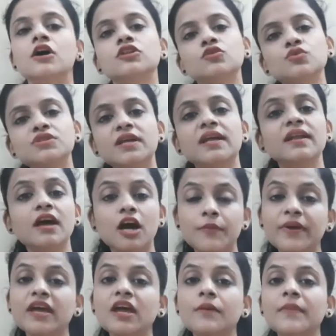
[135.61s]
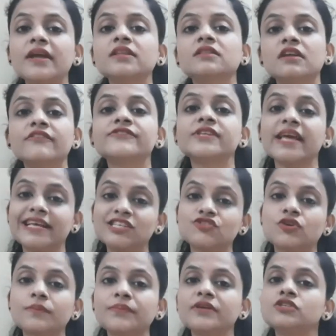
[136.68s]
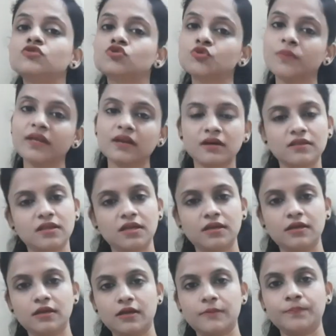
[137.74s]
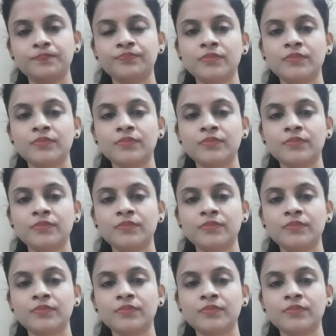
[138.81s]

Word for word: तो उसके लिए हमें हमारी तरफ से एक्स्ट्रा पिन उसमें रख देनी है